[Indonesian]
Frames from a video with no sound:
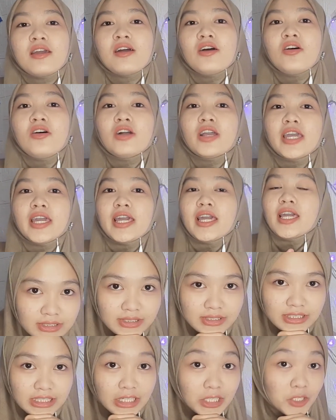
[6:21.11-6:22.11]
Oke,
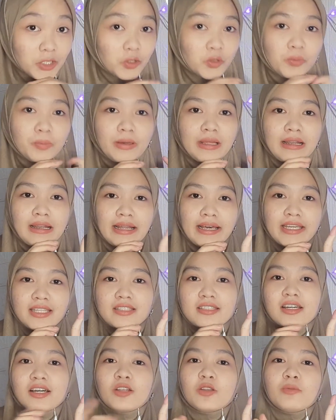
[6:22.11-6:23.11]
okay, jangan lupa like,
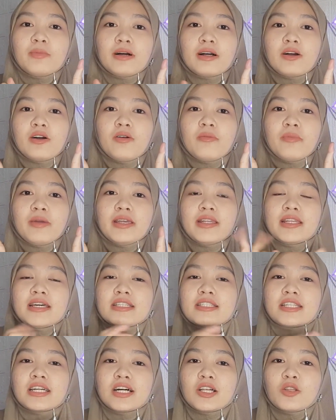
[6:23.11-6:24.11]
jangan lupa komen,
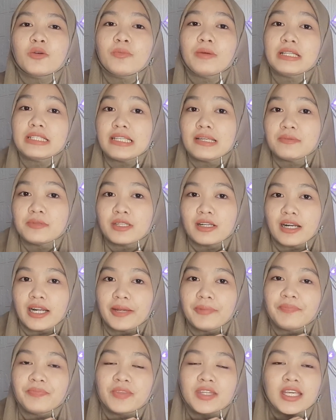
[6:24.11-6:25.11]
dan jangan lupa
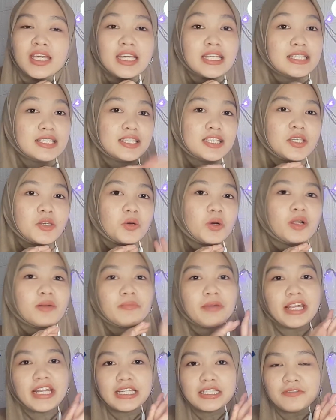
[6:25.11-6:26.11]
subscribe. See you on
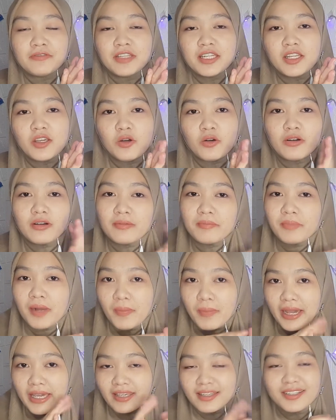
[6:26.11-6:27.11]
my next video.
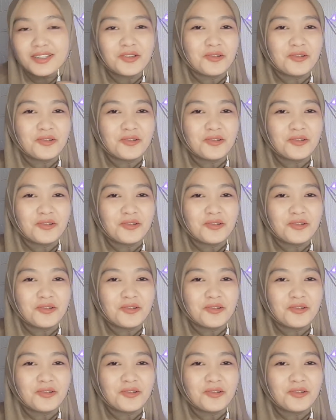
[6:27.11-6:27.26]
Bye-bye.